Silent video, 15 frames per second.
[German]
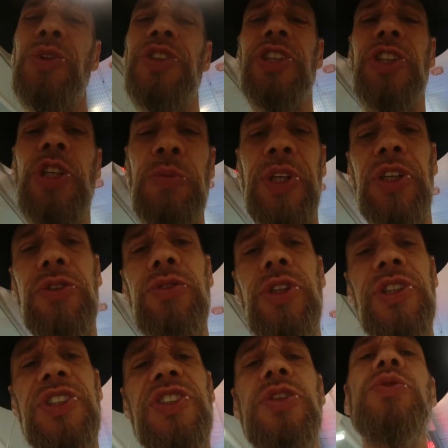muss ich nochmal
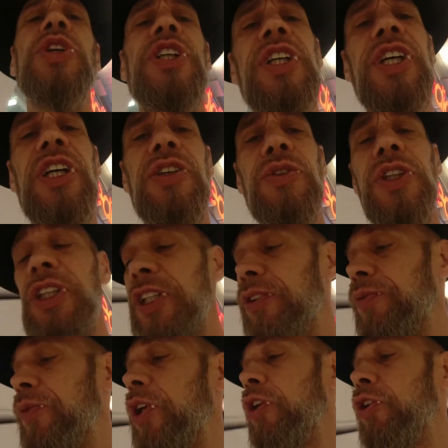kurz
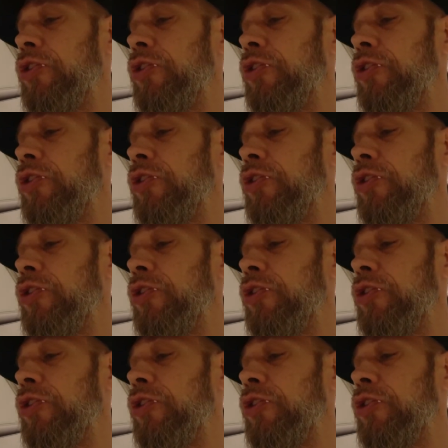durcheruieren.